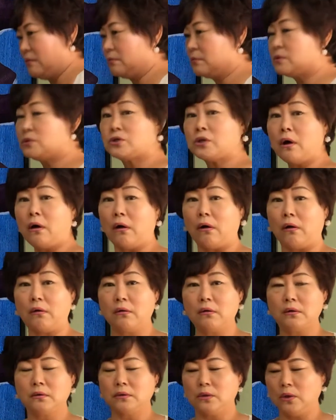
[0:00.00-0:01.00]
그쵸?
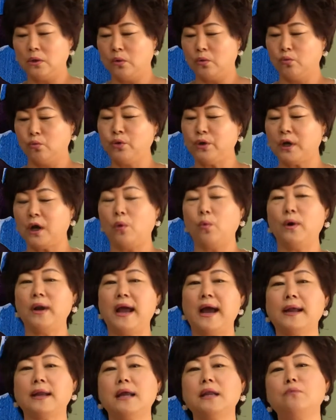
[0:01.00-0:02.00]
우리가 원래
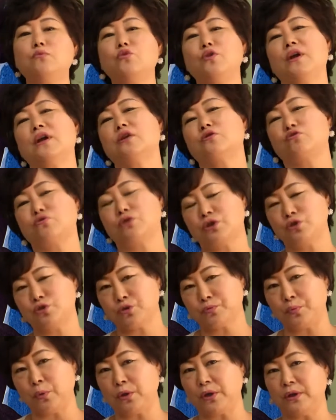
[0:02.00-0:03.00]
하나님 우리에게 주신
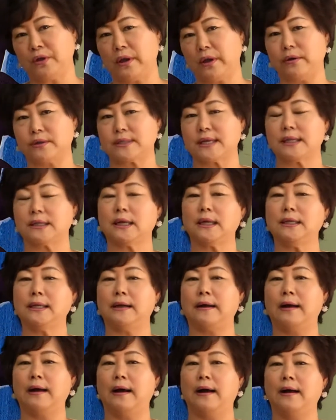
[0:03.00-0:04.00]
축복인데요.
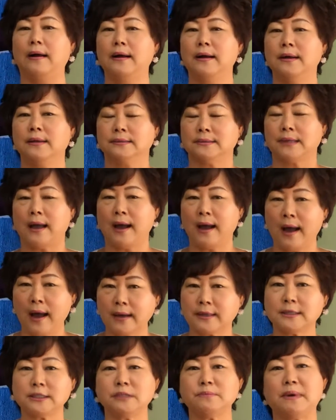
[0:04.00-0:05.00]
사탄이가 다
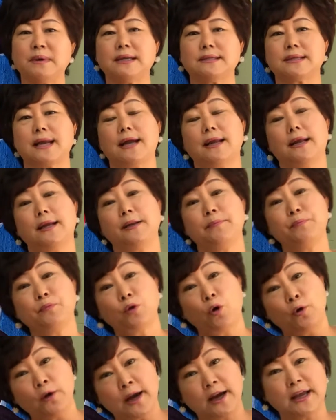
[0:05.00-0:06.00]
거짓말해서 하나님
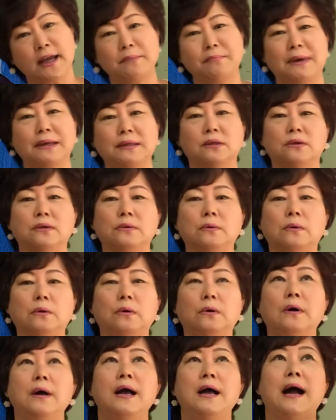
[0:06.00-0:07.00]
떠나게
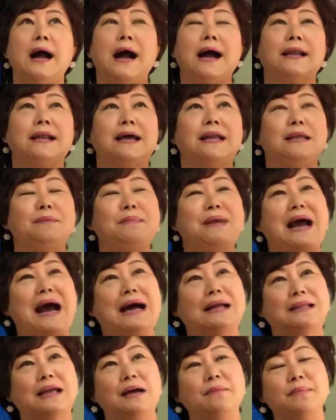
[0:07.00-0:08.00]
만들고 하나님이
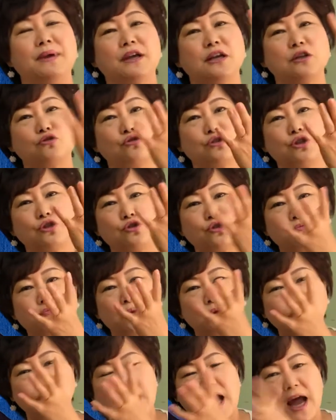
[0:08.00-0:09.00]
아담에게 주신
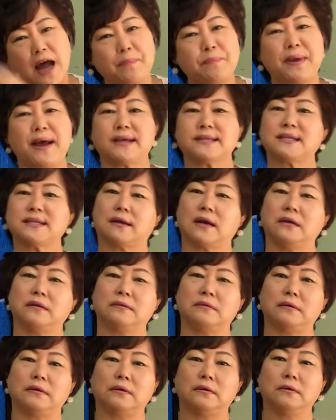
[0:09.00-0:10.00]
축복 다 빼앗아
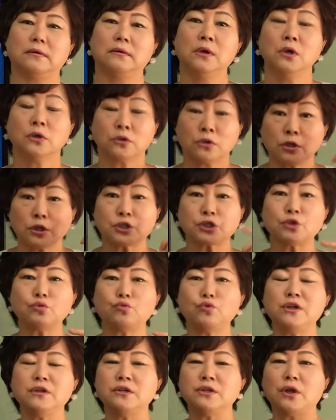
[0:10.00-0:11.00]
가는 거예요. 그것을
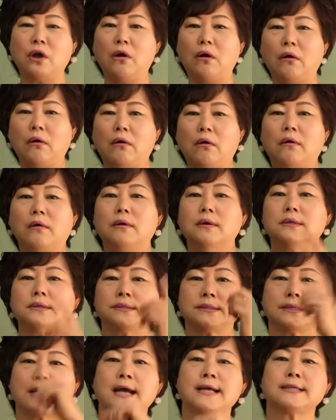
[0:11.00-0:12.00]
우리는요.
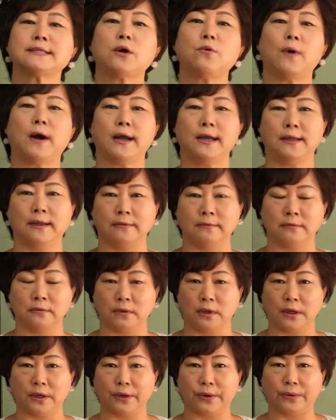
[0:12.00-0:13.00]
찾아와야 되는
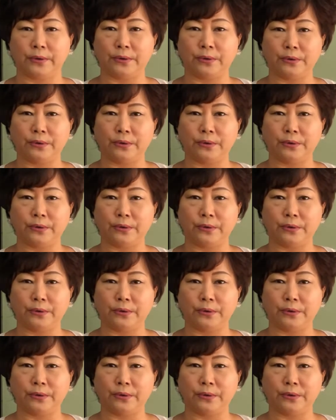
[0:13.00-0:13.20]
거예요.